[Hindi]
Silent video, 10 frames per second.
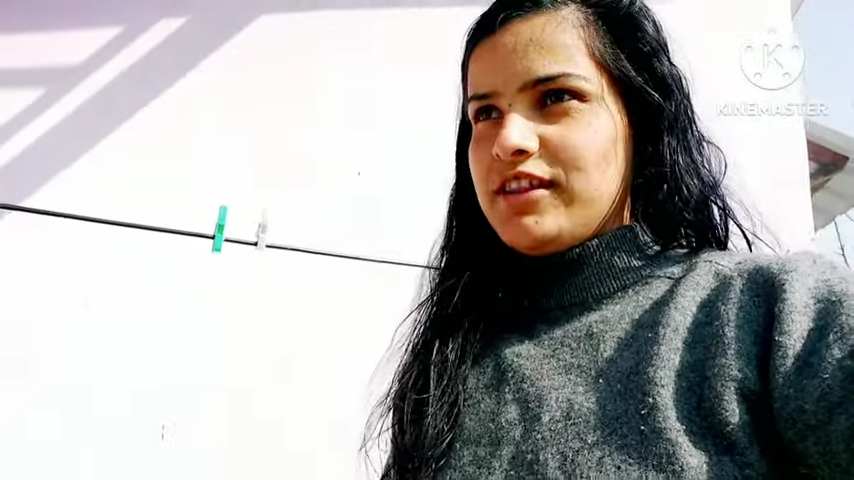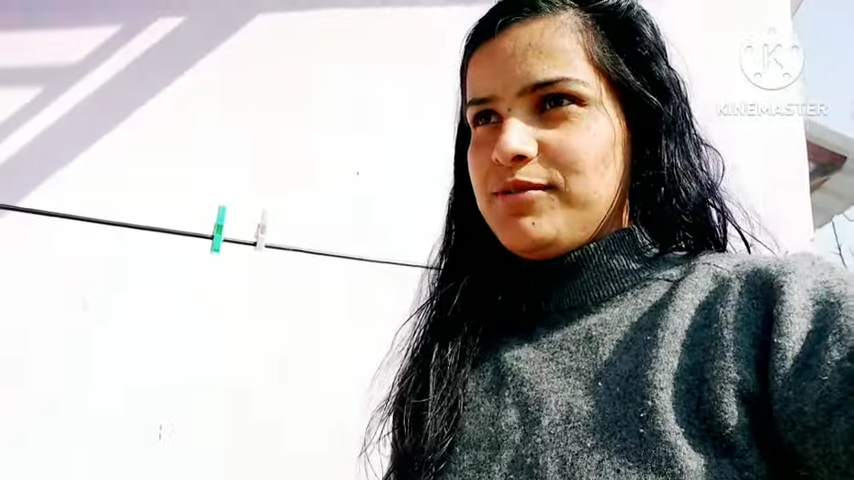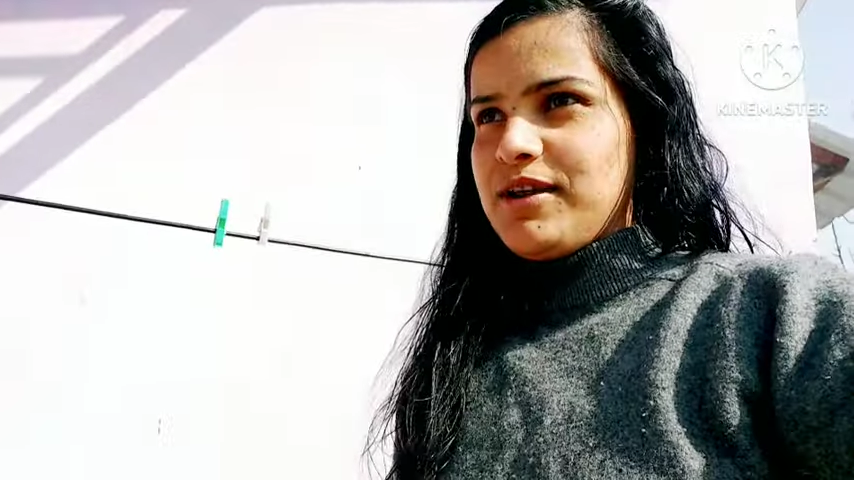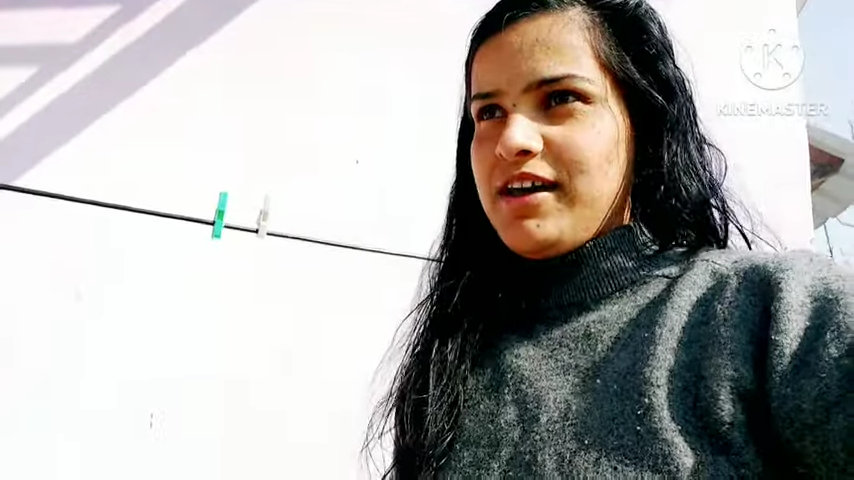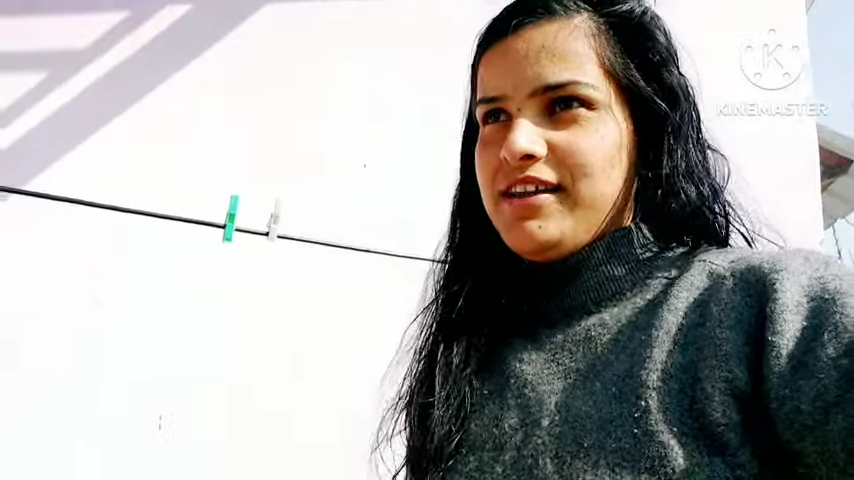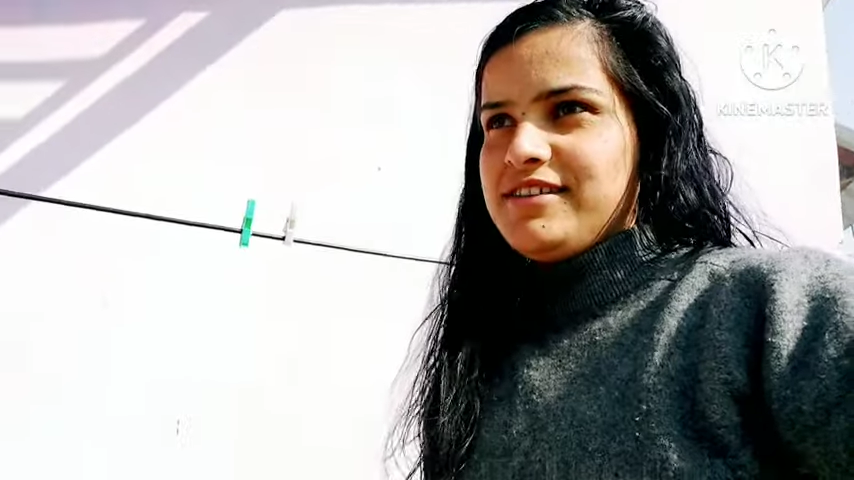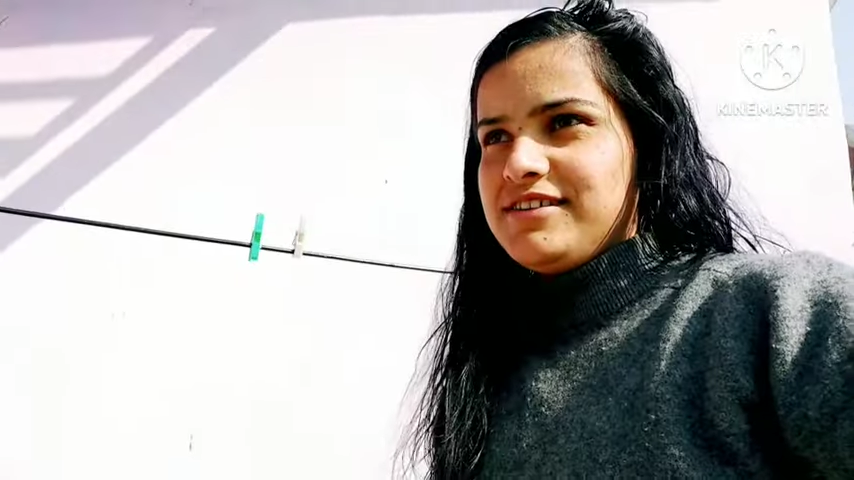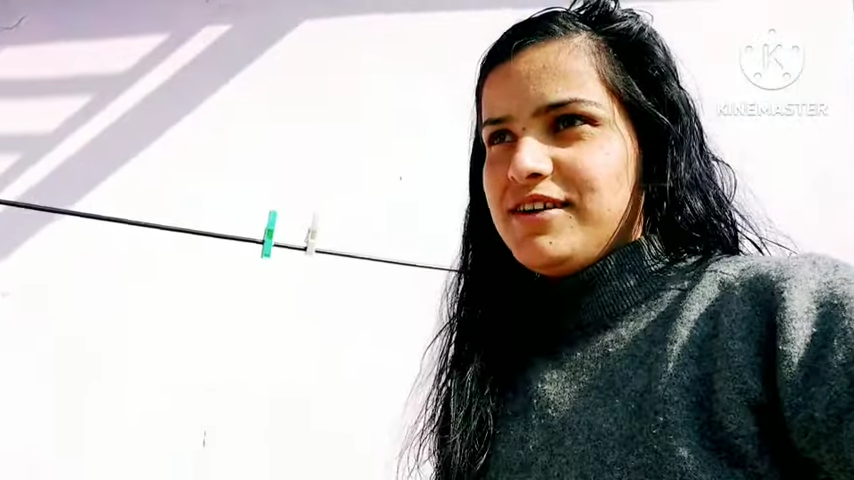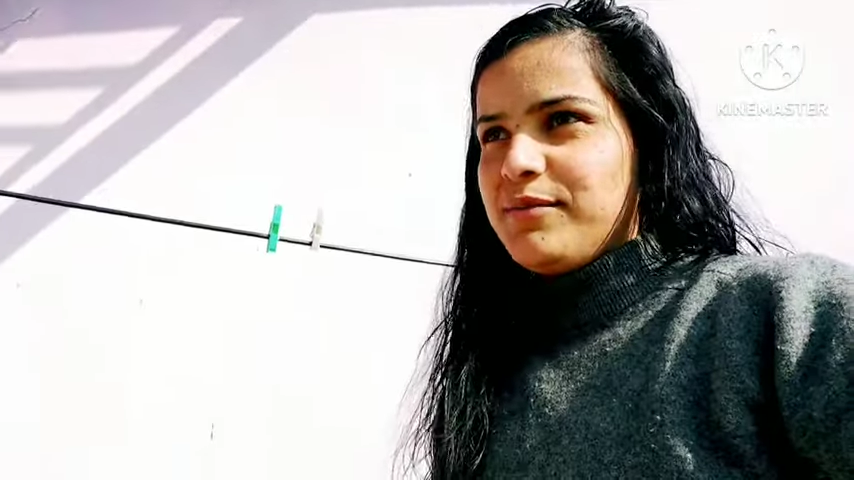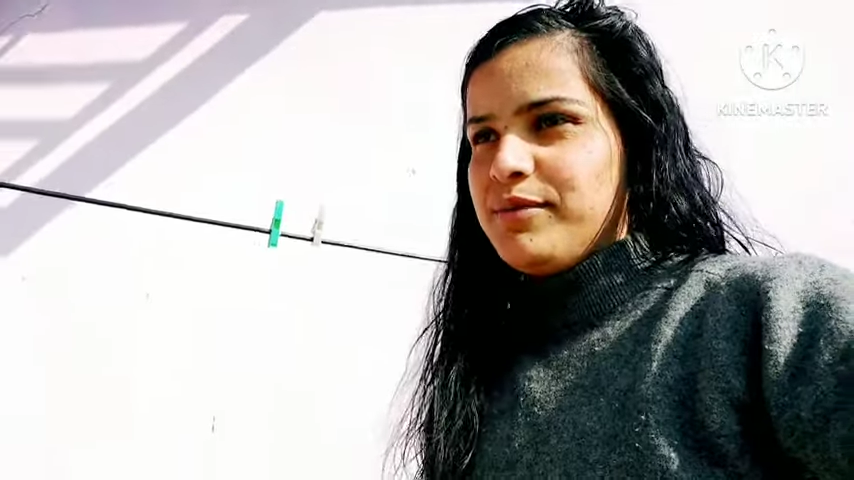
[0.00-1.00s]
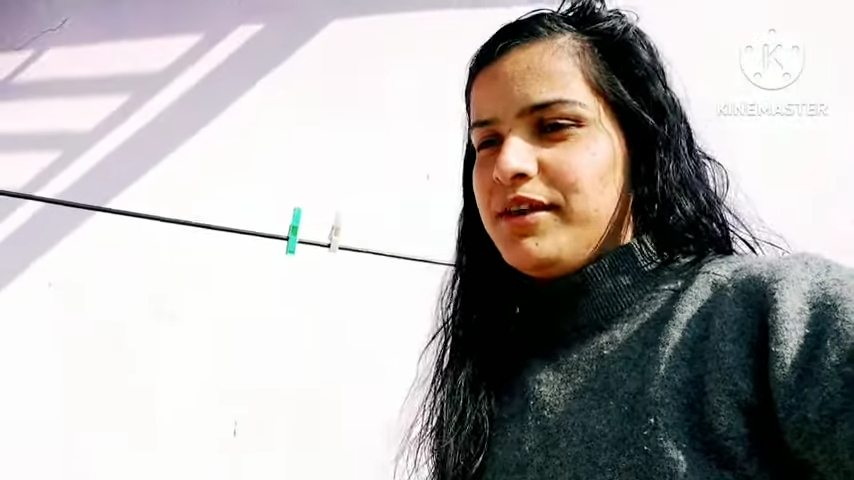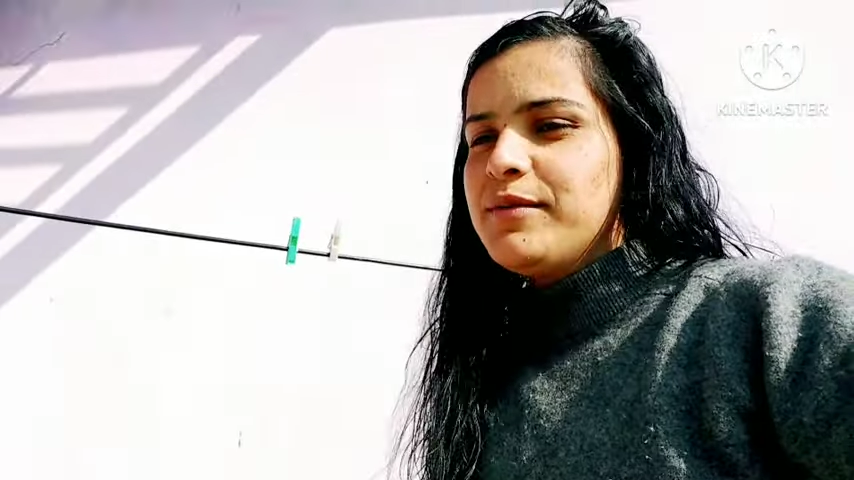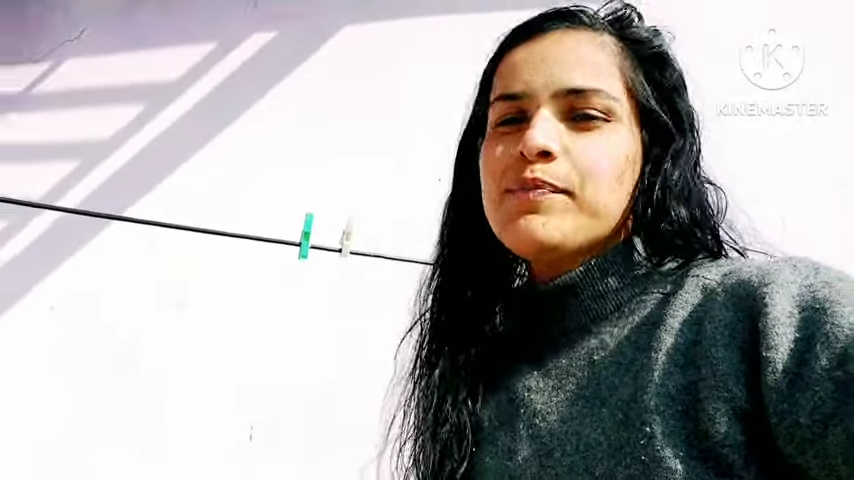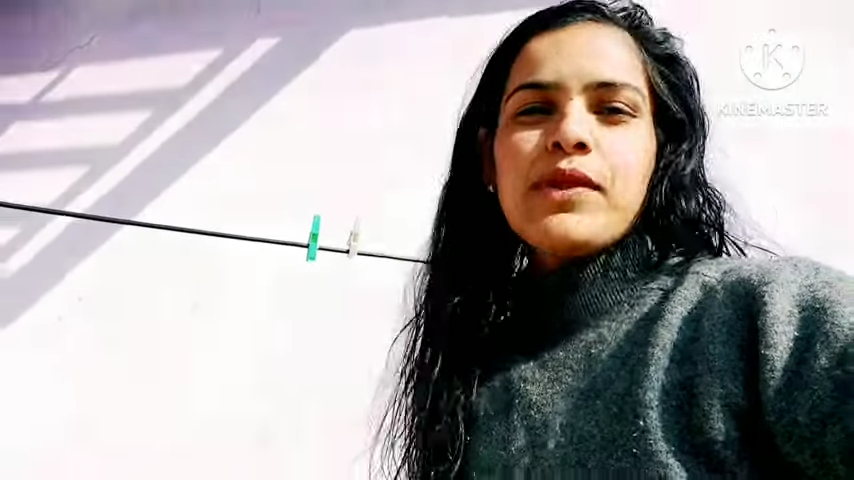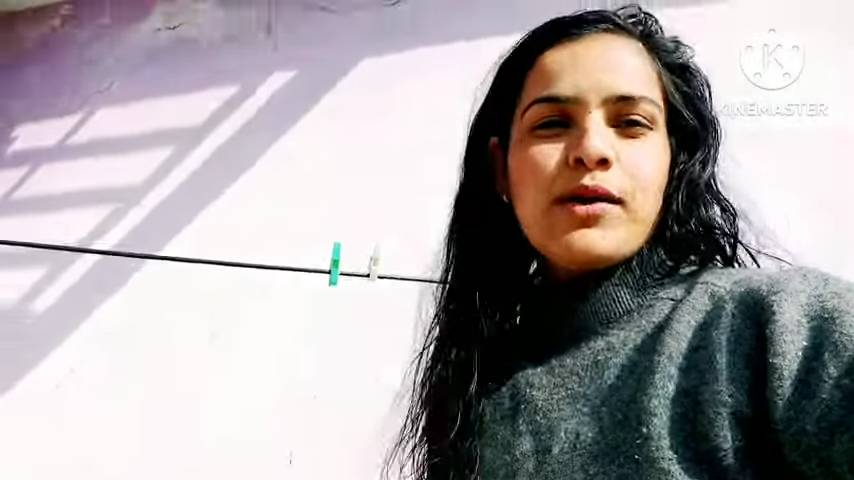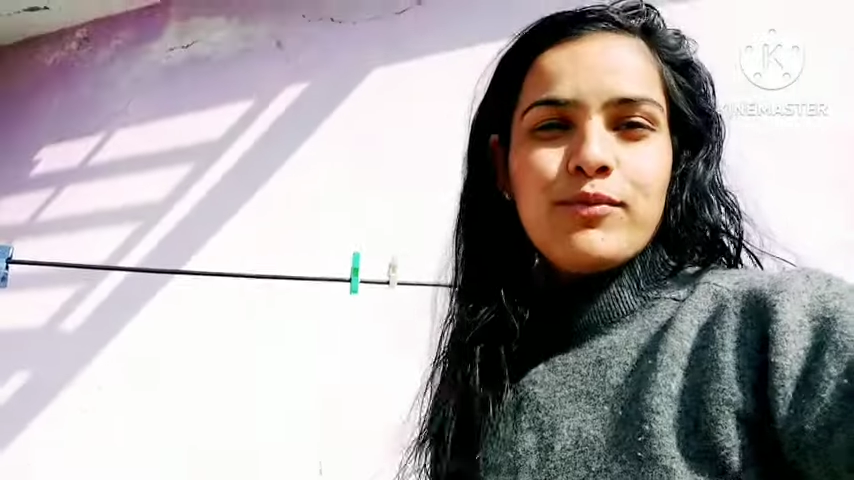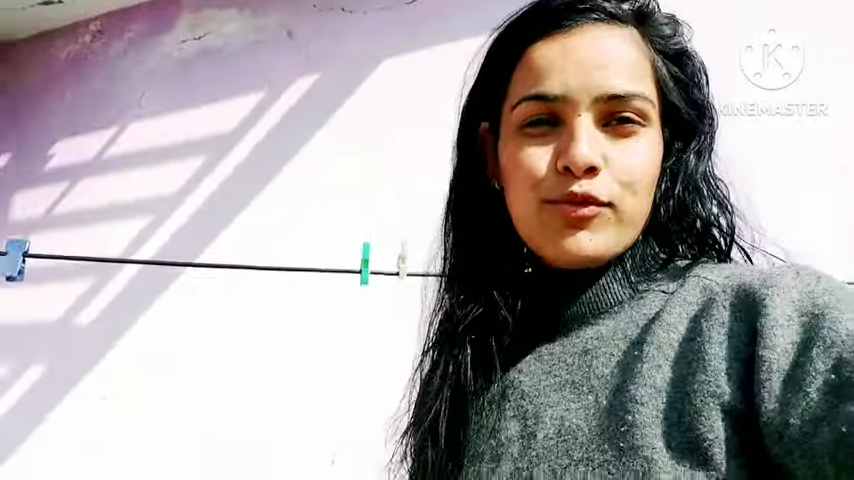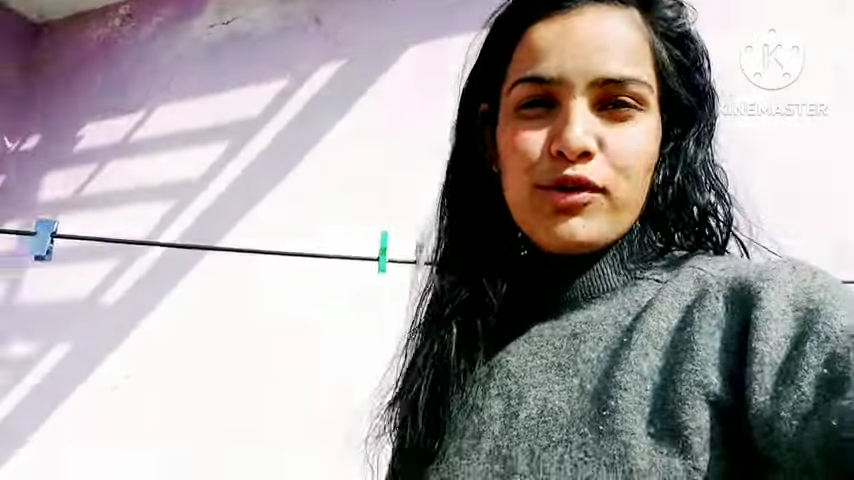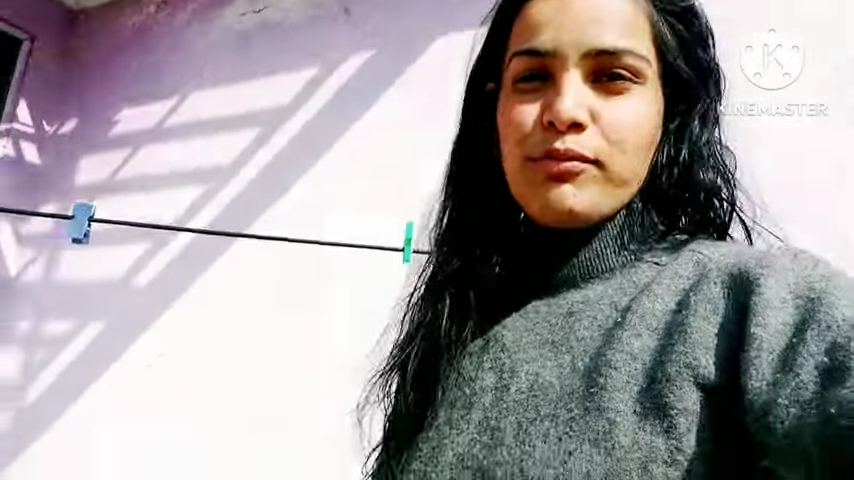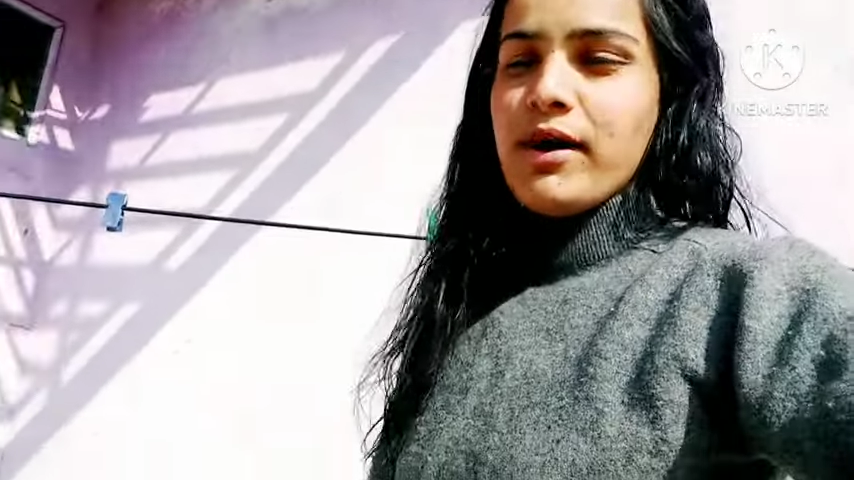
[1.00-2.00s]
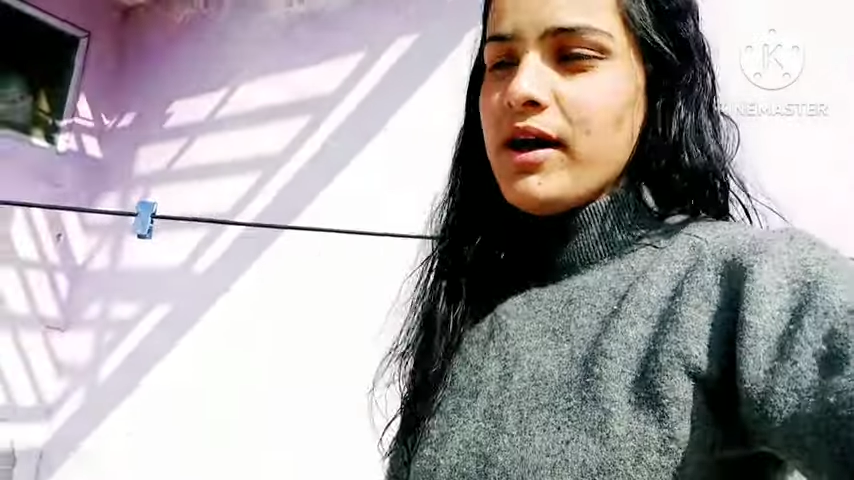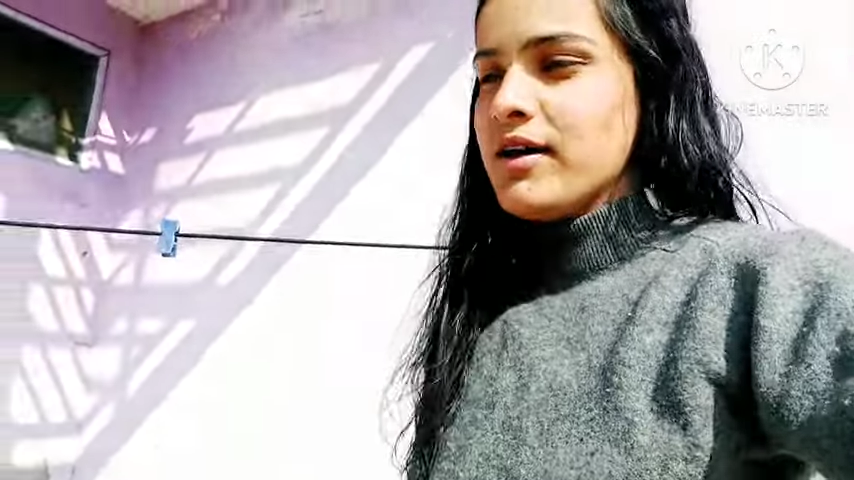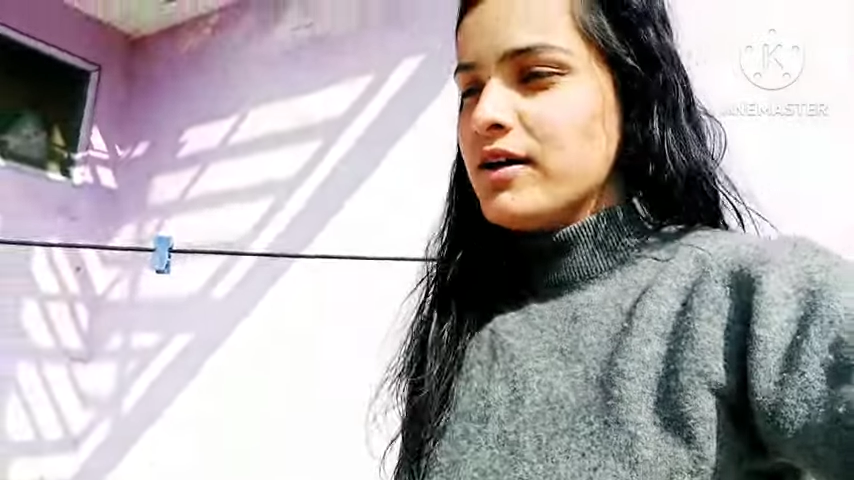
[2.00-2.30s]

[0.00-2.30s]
दादी बना रहे हैं जी अभी मुरब्बा